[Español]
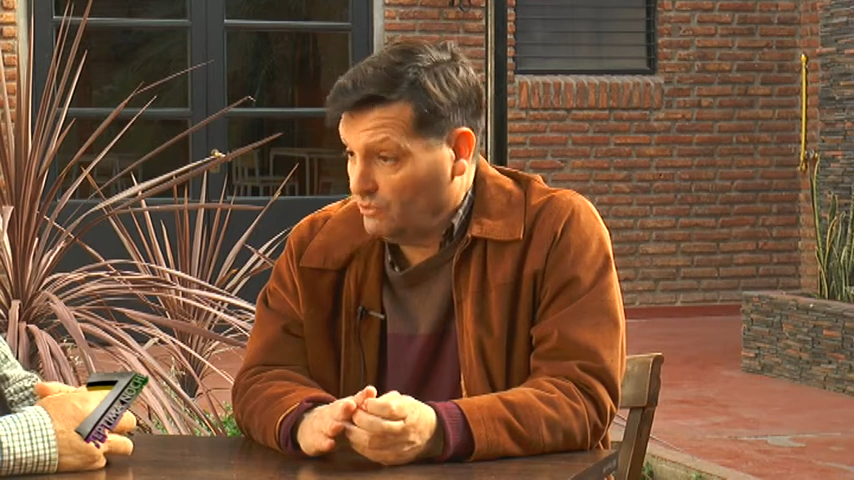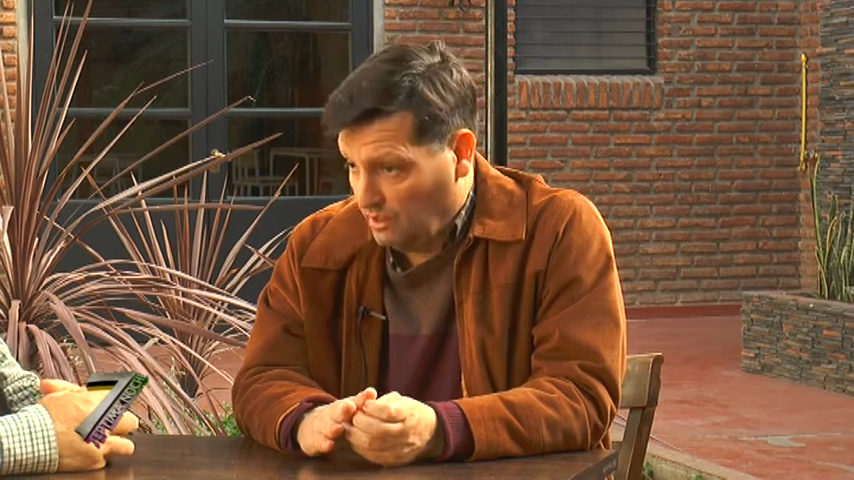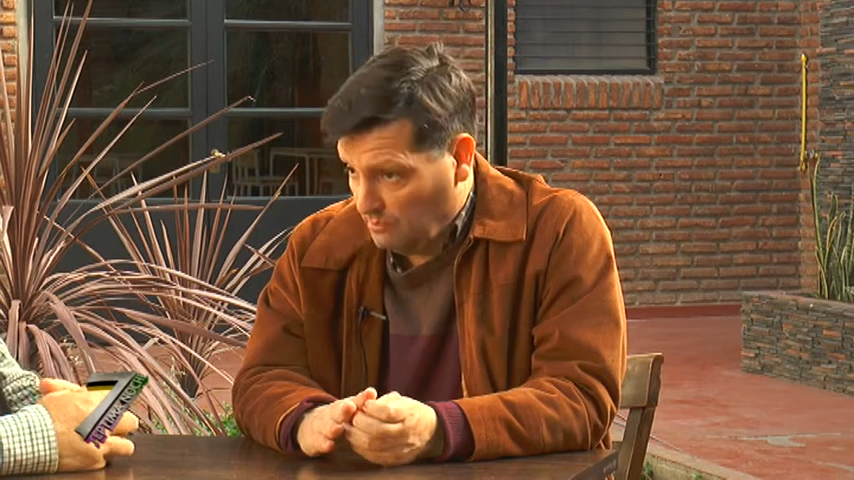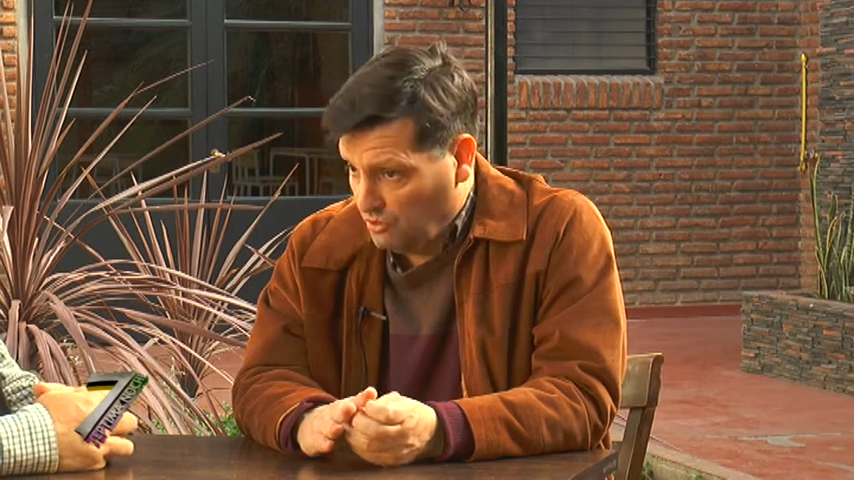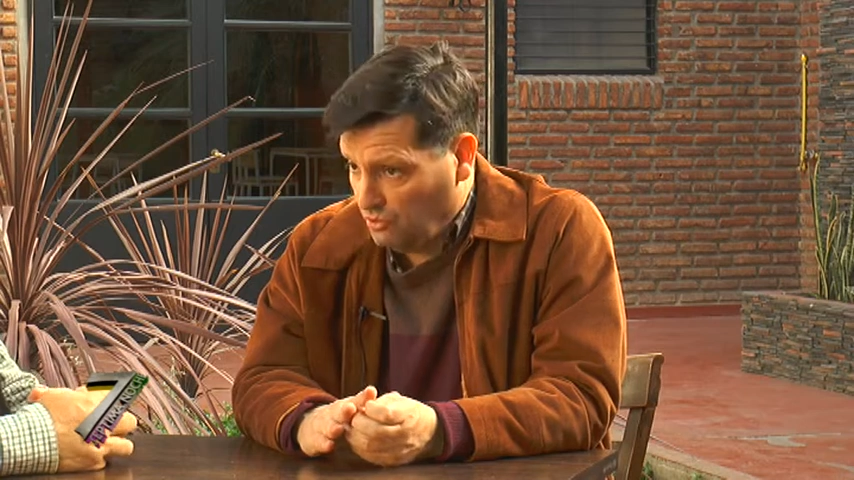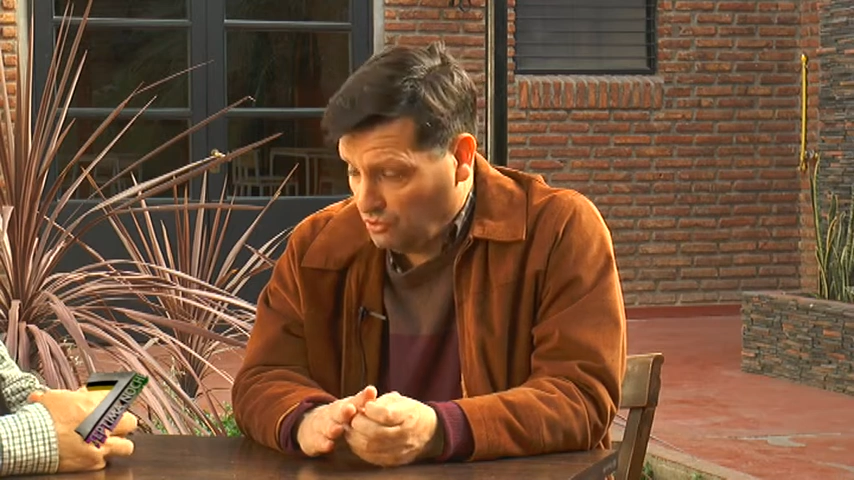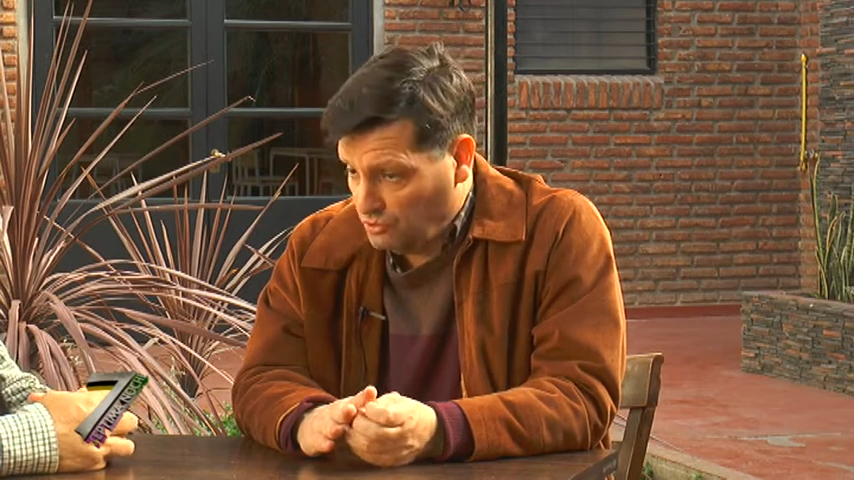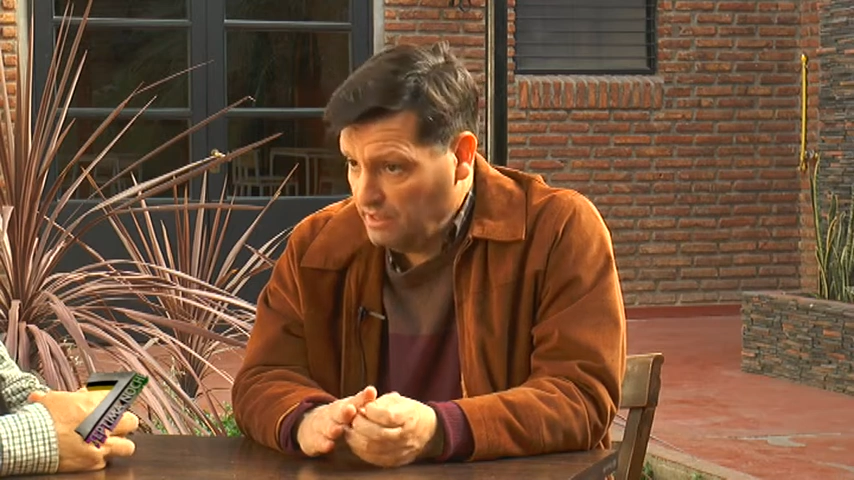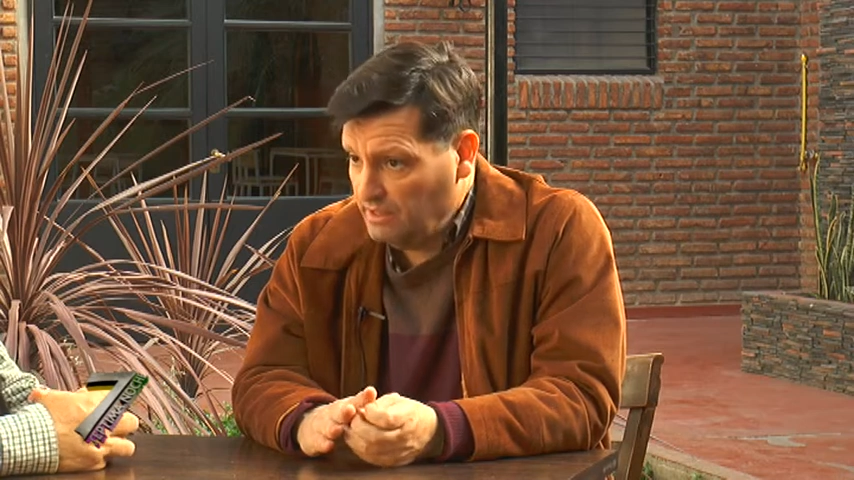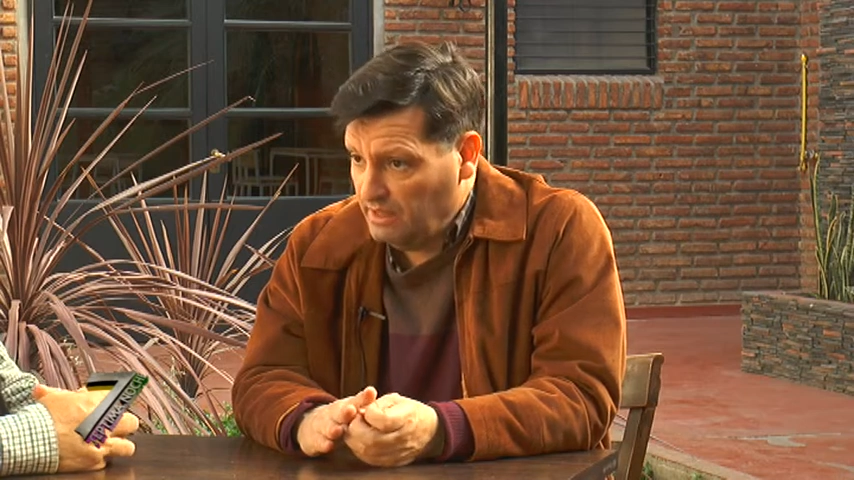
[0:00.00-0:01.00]
editorial muy
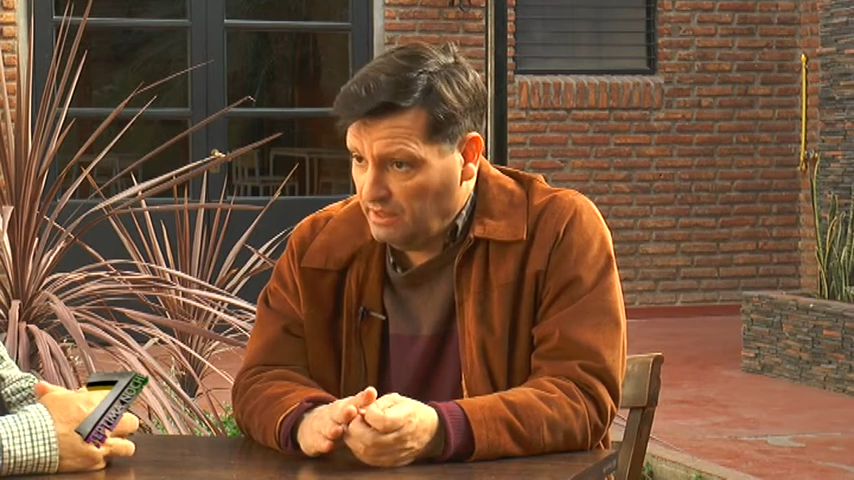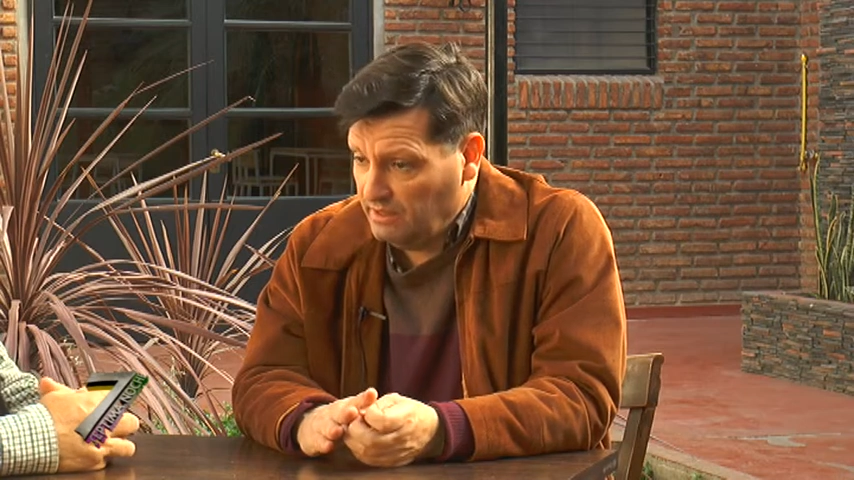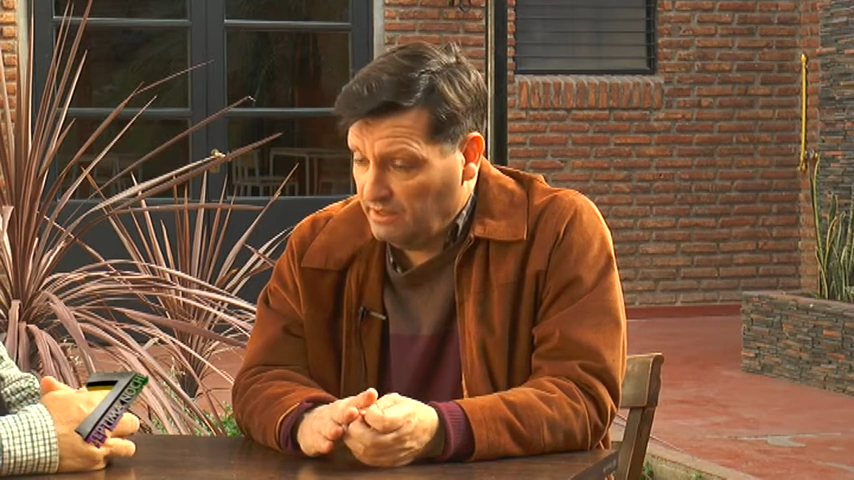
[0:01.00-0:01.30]
conocida